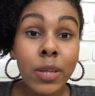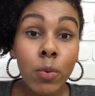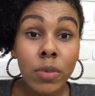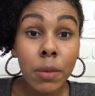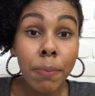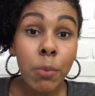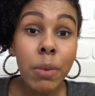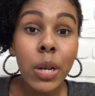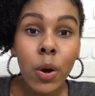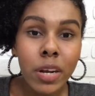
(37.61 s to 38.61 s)
ter um desempenho
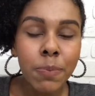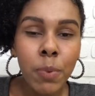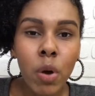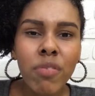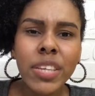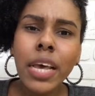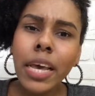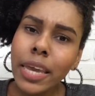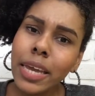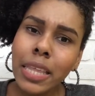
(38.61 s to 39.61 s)
melhor nas provas
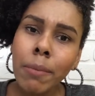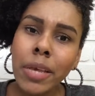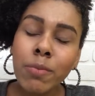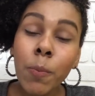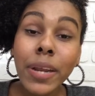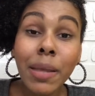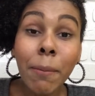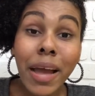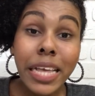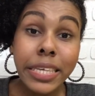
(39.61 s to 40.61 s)
e até mesmo para ter
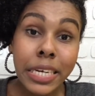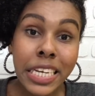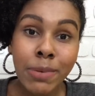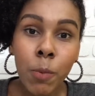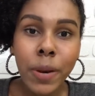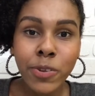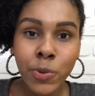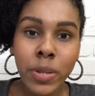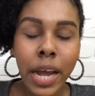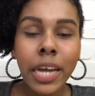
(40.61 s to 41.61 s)
mais ânimo para
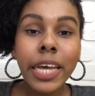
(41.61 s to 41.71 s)
estudar.